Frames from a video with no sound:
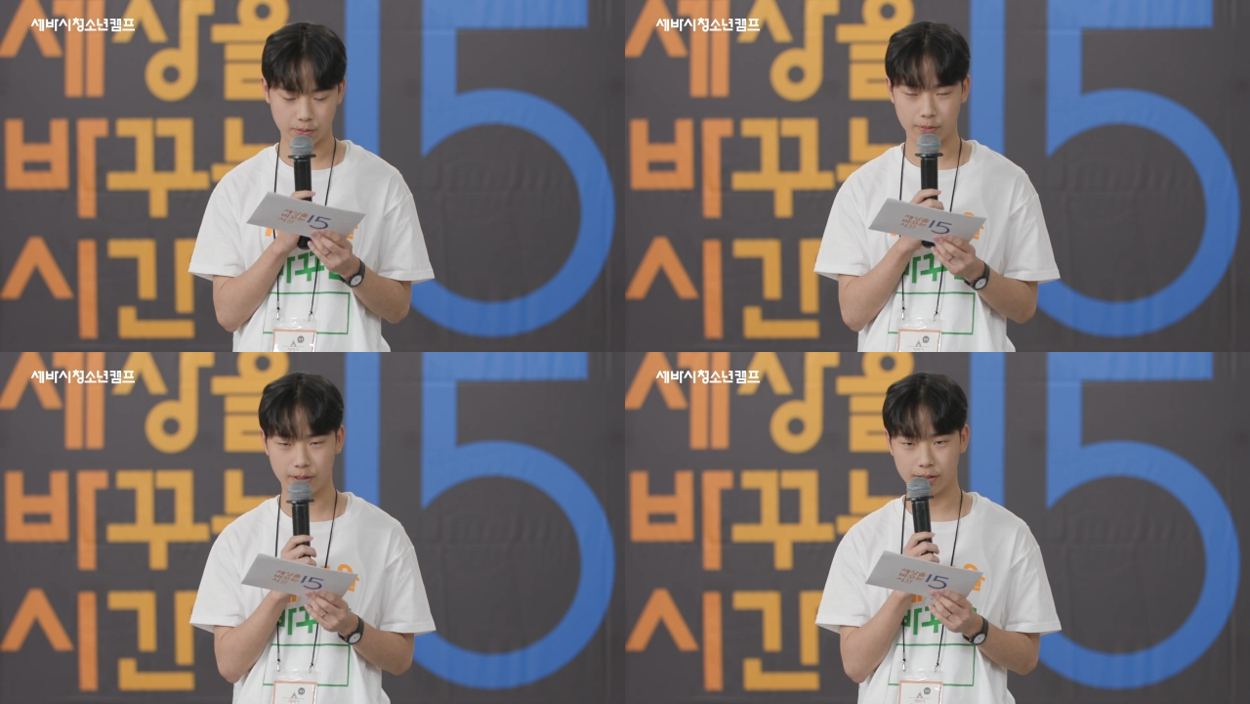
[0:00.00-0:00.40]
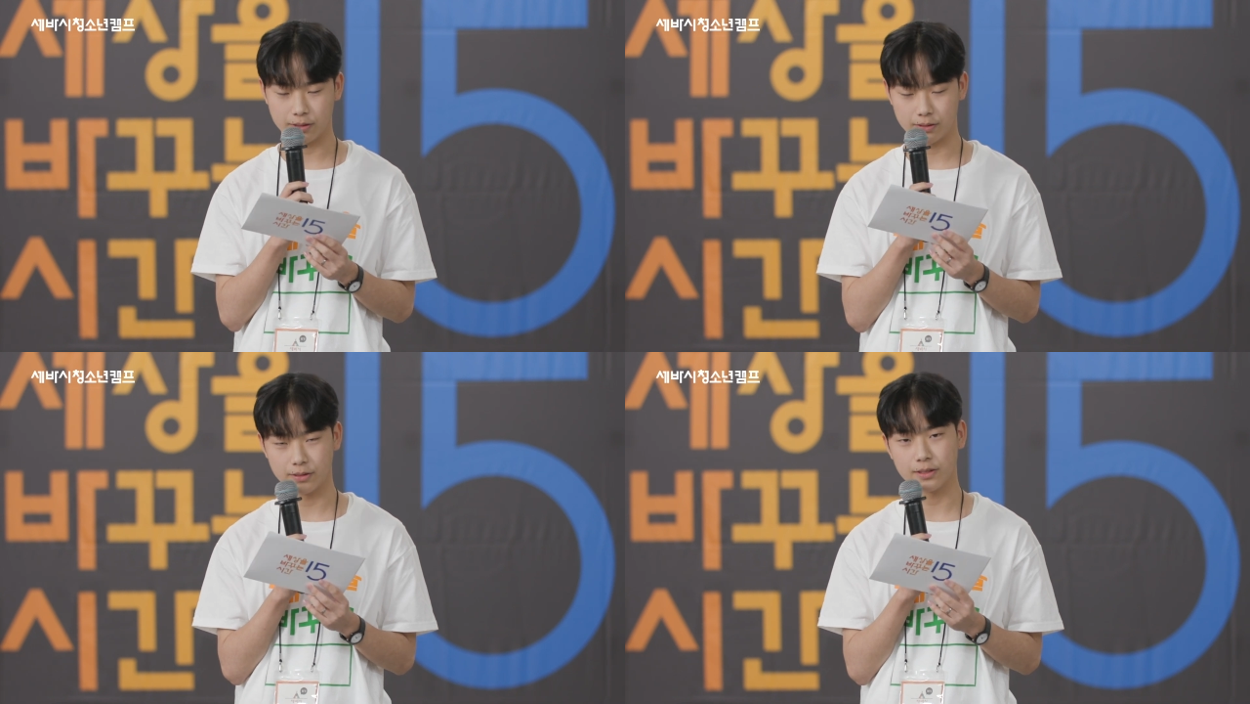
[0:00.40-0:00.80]
고백이란
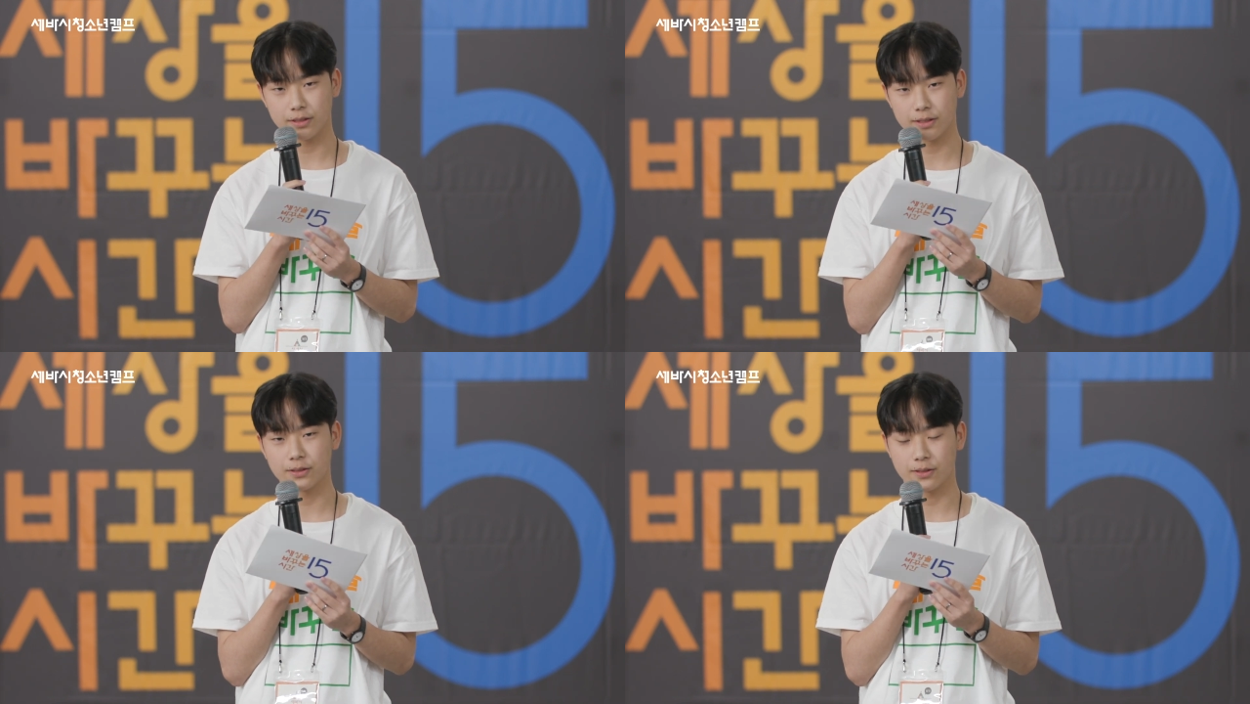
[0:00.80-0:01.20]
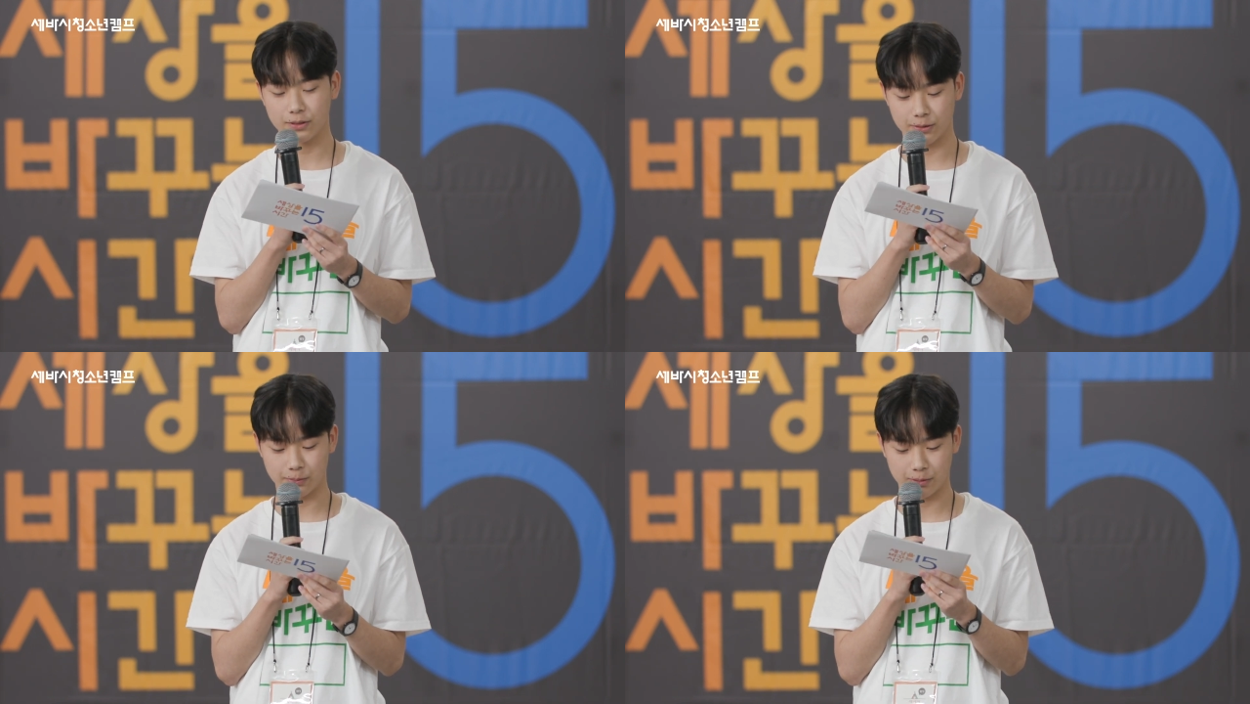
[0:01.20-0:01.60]
건 상상도 할
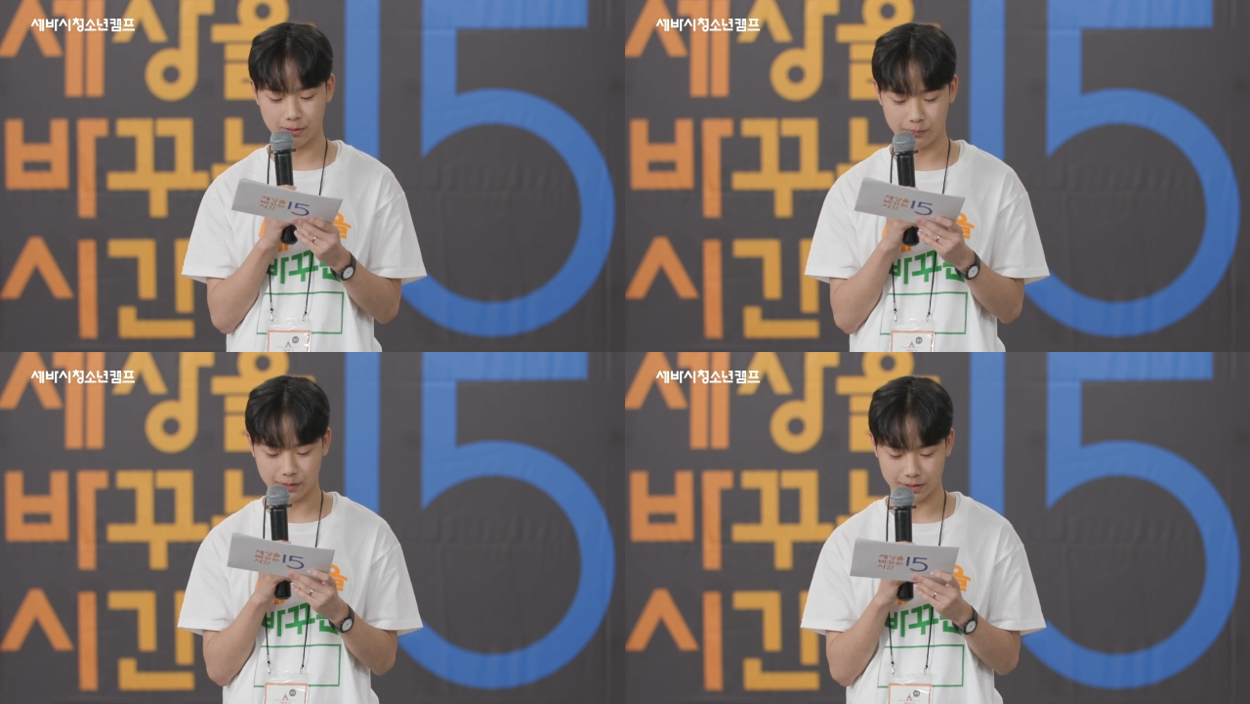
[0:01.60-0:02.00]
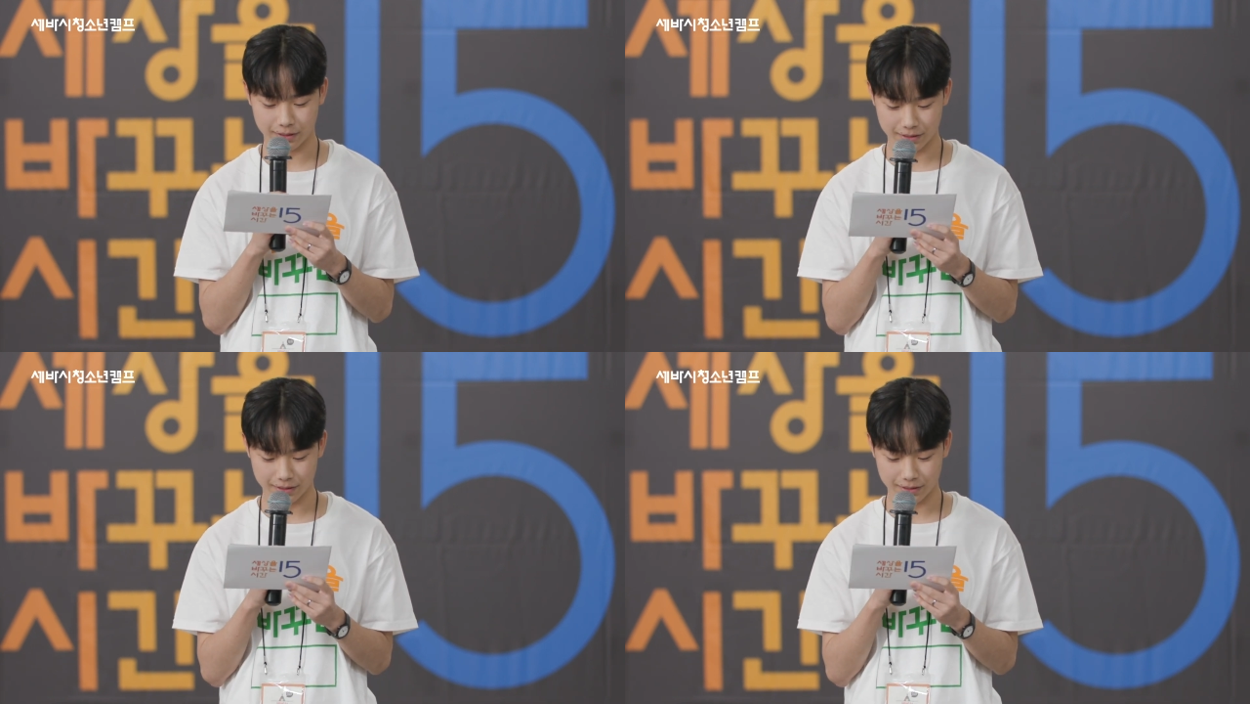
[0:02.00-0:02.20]
수 없었습니다.